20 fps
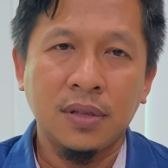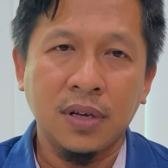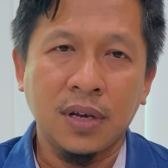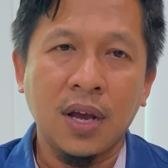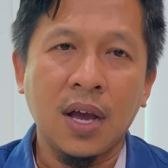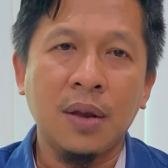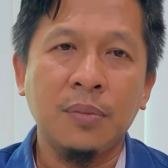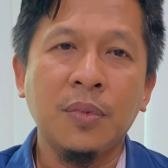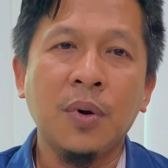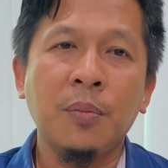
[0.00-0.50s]

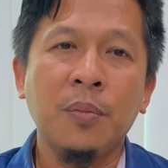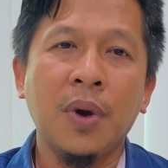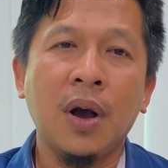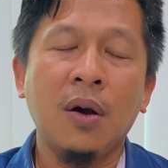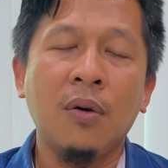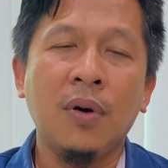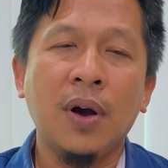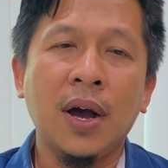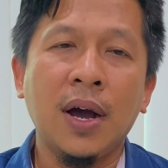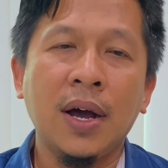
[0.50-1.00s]
dengan
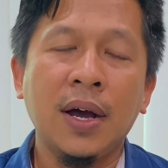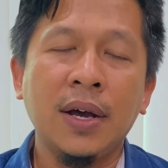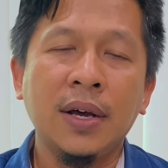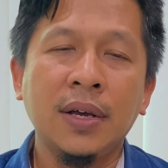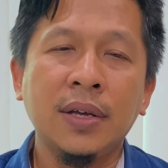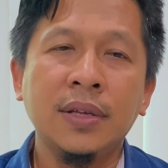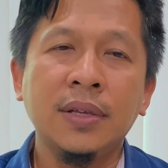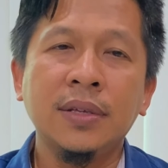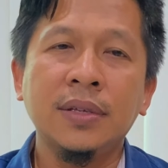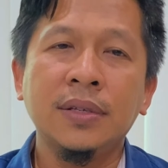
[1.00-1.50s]

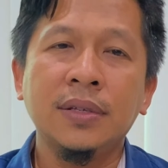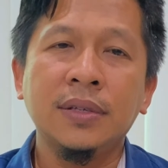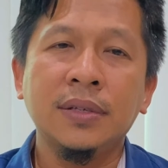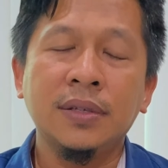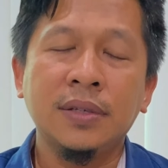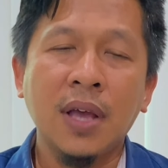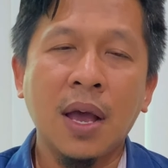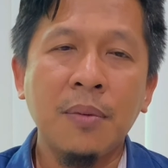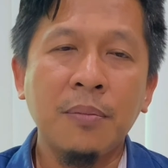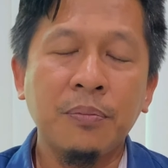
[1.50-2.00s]
membawa
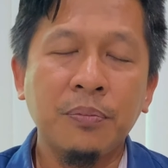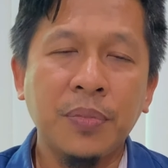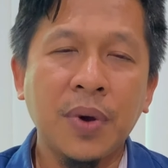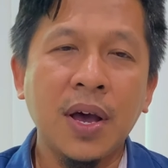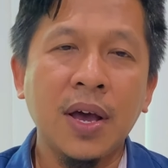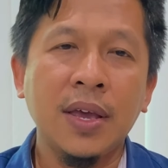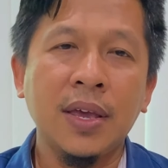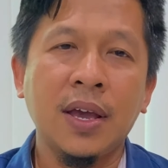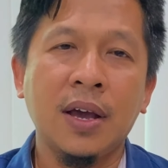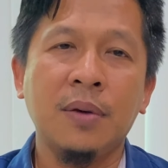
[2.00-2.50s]

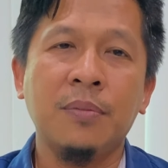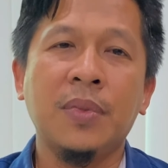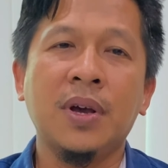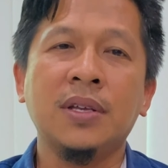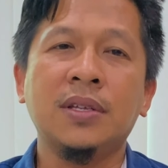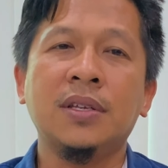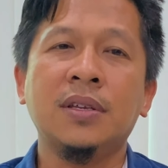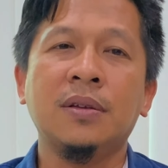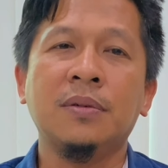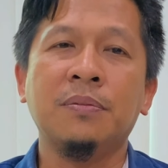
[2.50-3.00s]
sampah yang
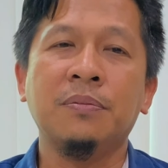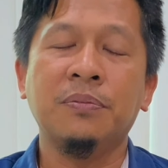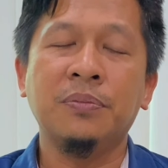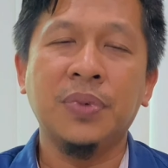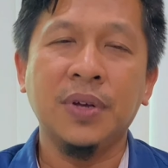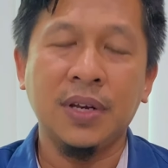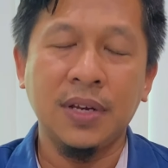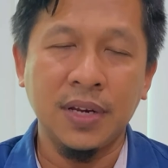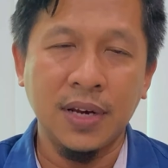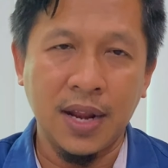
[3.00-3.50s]
masih
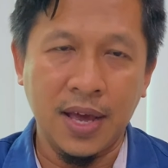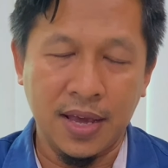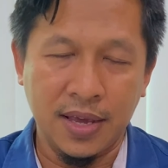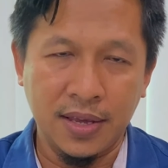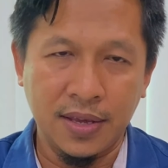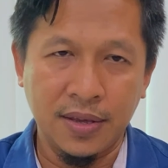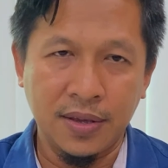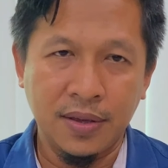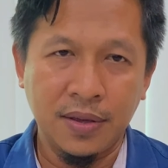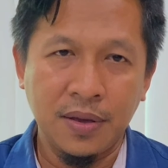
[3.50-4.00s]

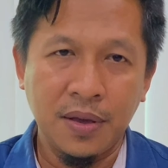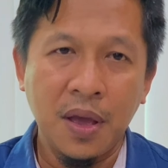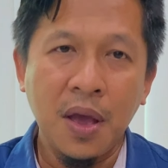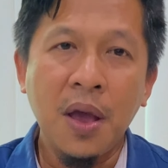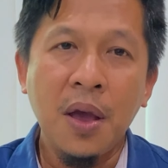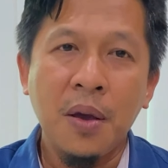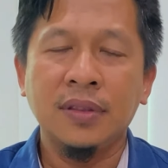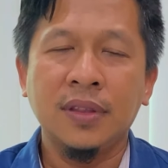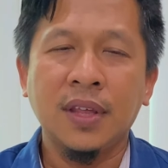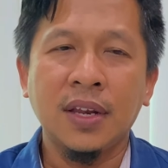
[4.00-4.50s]
bernilai.
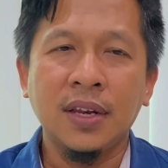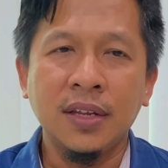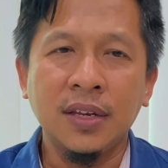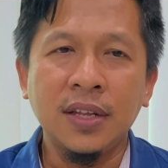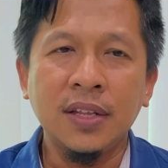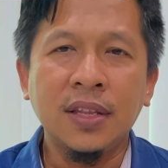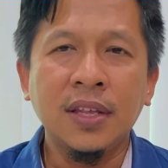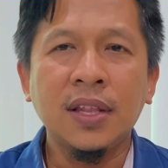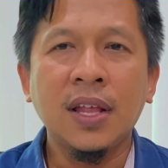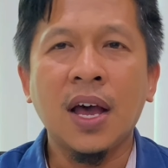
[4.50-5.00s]
Dan
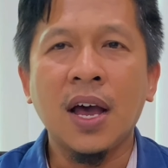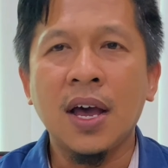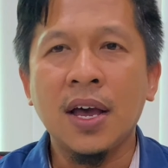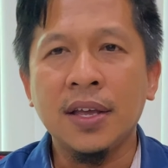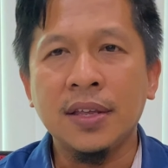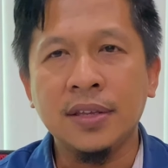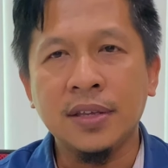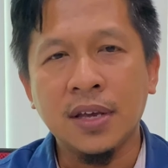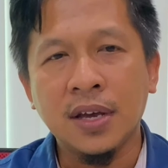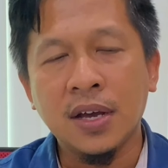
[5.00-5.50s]
ini tidak
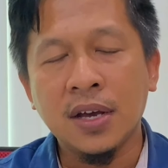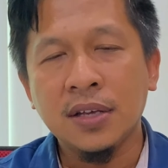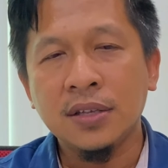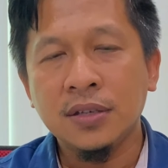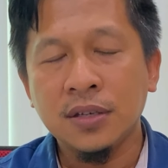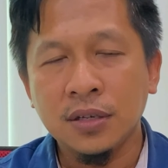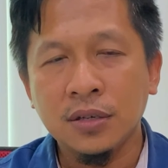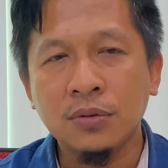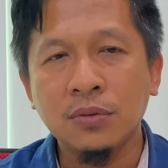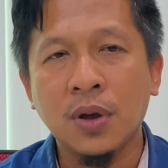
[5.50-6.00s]
hanya
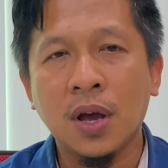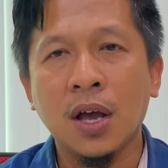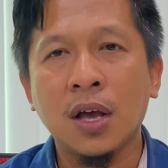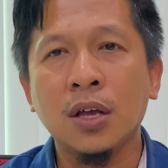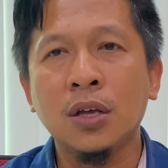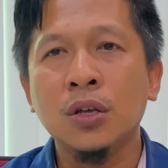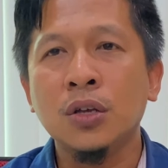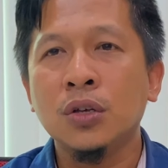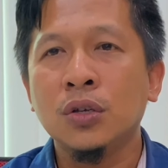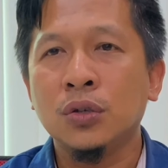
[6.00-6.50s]

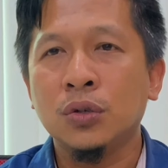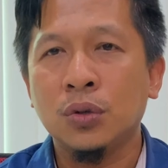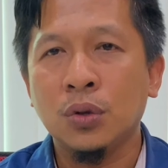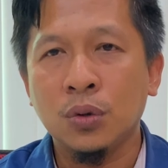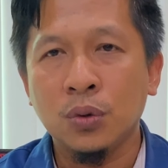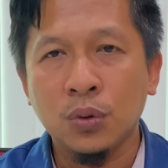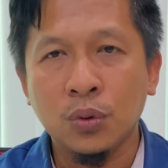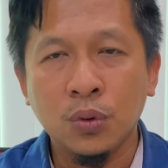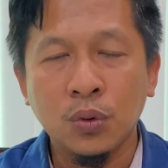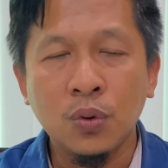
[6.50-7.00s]
siswa,
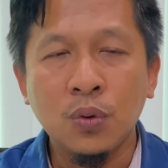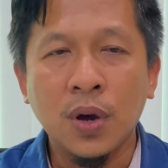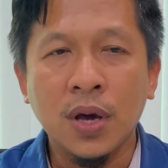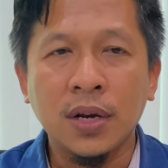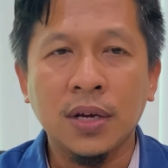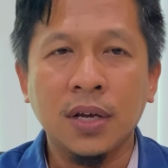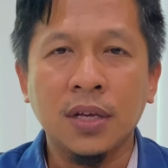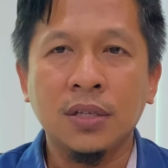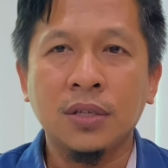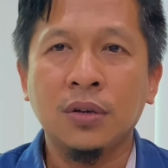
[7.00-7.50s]
seluruh
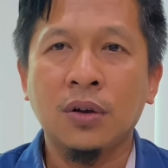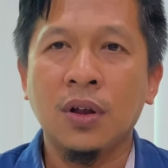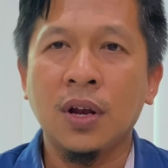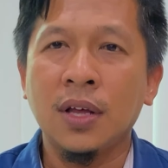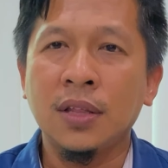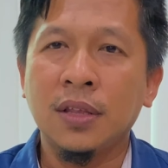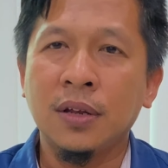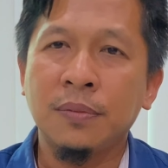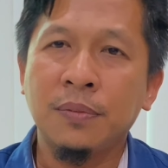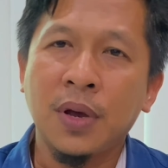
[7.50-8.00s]
warga
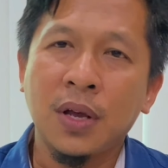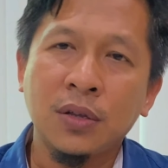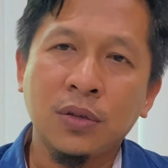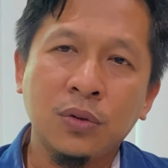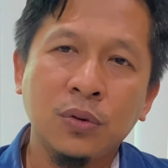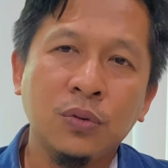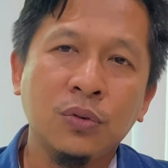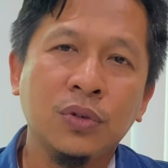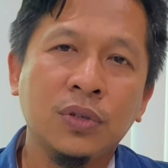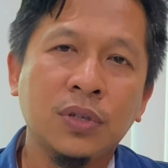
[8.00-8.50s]
sekolah termasuk